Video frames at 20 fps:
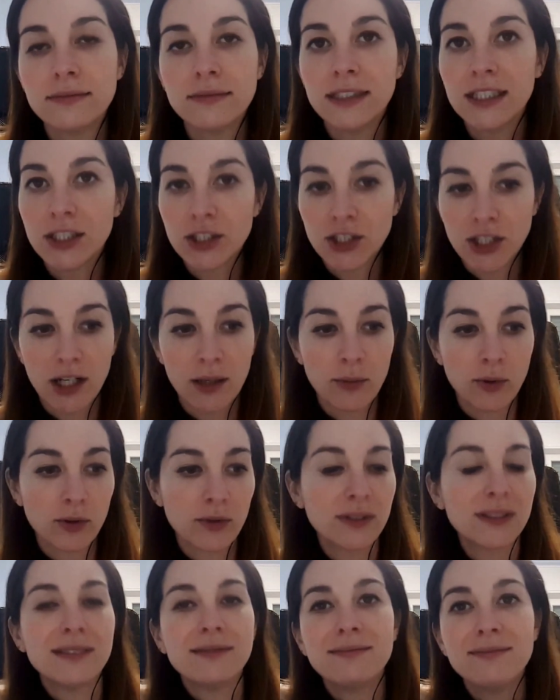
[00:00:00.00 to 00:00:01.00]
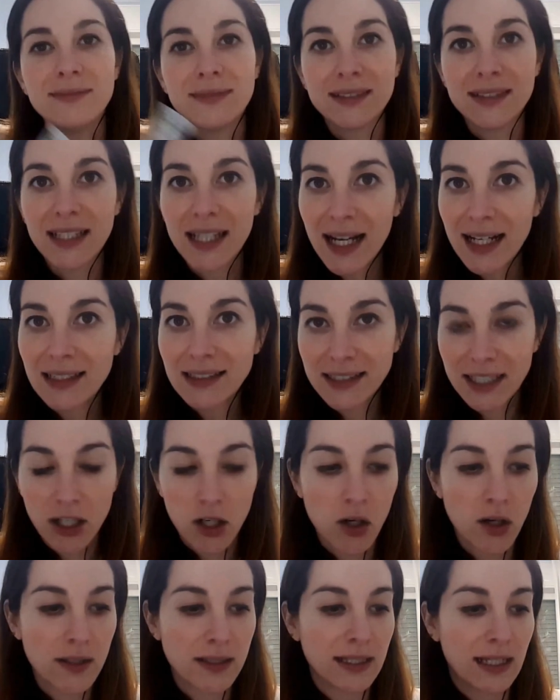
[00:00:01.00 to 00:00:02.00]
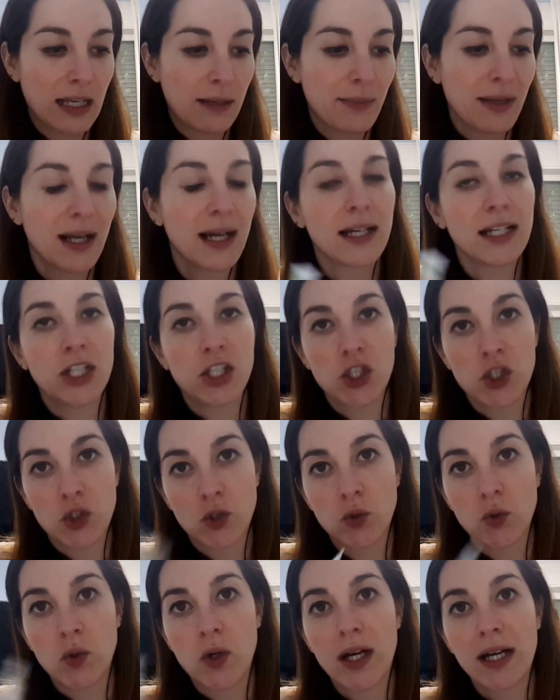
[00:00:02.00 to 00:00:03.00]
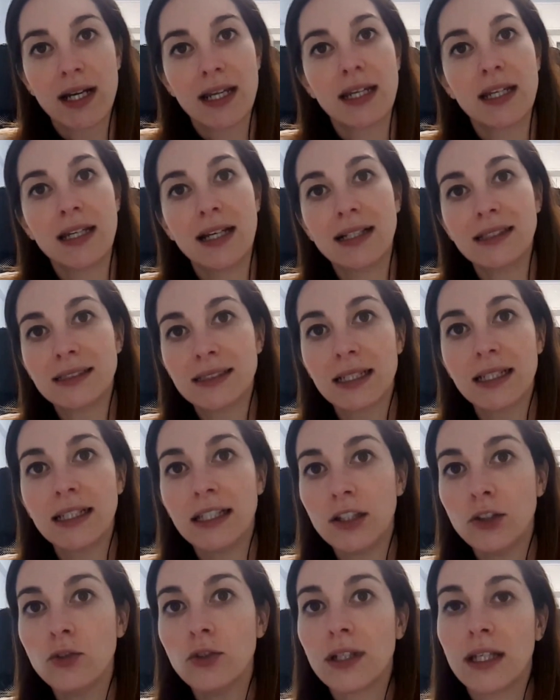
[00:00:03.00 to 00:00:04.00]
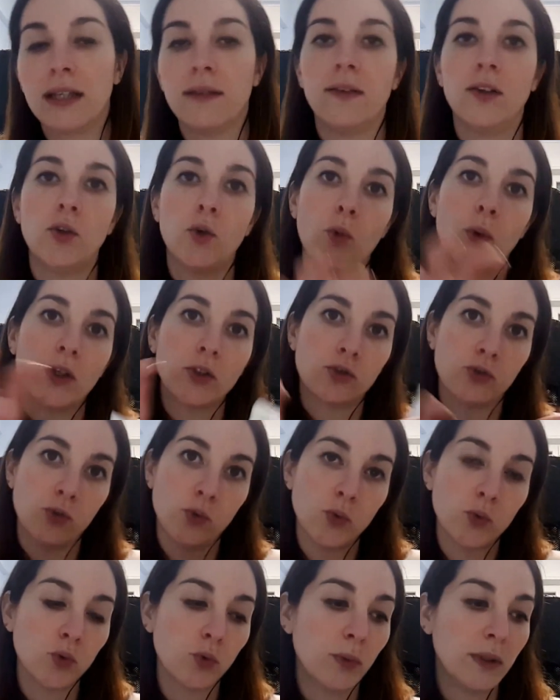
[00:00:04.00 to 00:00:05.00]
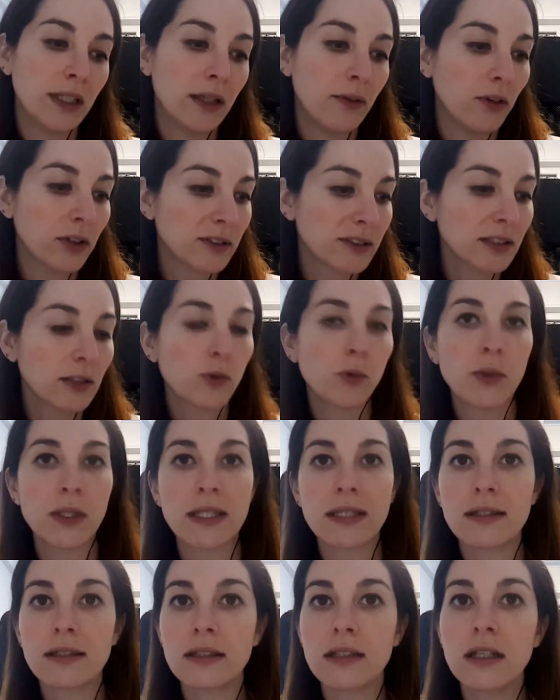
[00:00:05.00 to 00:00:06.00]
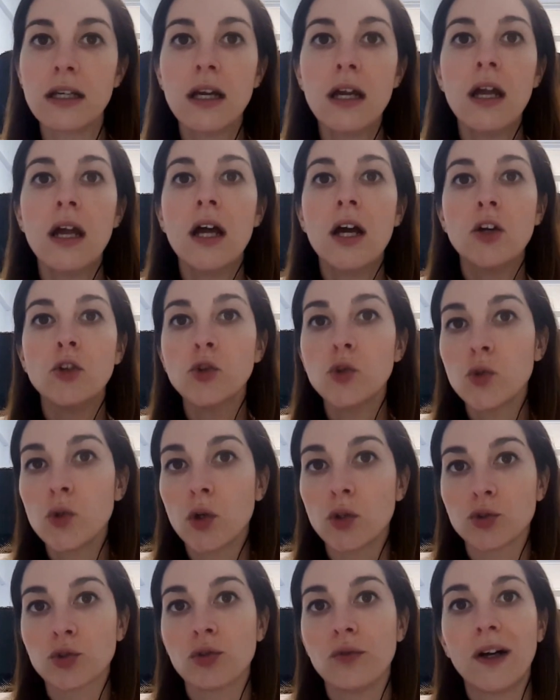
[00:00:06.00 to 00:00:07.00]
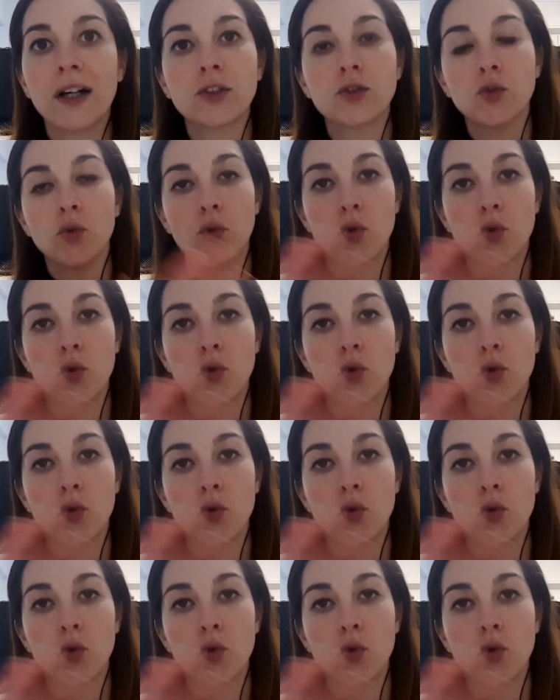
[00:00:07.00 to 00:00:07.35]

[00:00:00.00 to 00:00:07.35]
diciamo di altre cose che magari ci sono anche in altri leader che vedo qua su YouTube dei vostri acquisti, non ho trovato